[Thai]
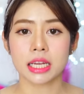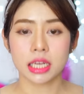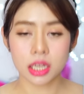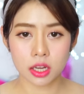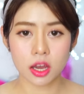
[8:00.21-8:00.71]

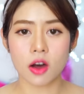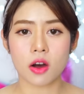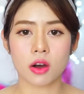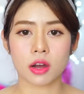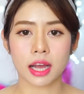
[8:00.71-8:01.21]
หนึ่งกล่อ
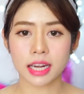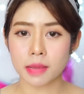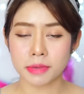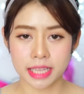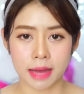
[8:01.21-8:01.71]
งข้างใน
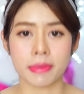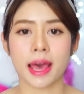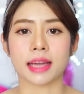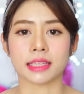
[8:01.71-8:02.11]
มี3 แผ่น